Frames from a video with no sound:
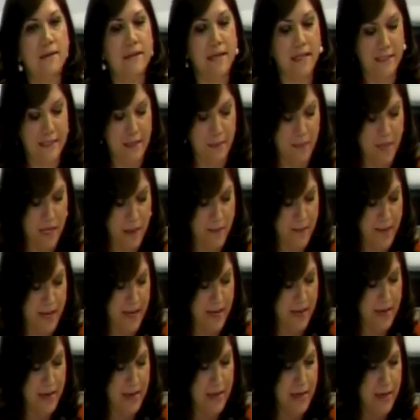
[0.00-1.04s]
que se
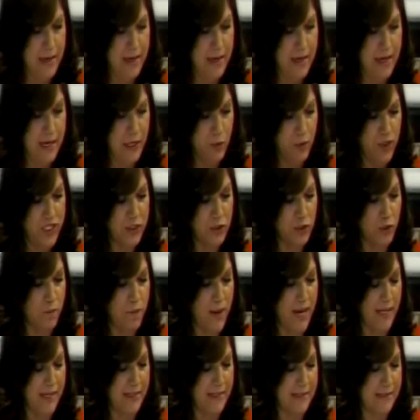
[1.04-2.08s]
vive en nuestro
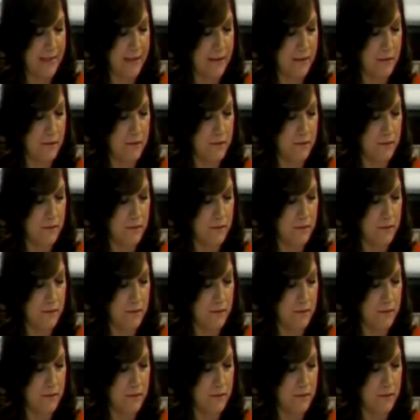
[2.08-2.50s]
país.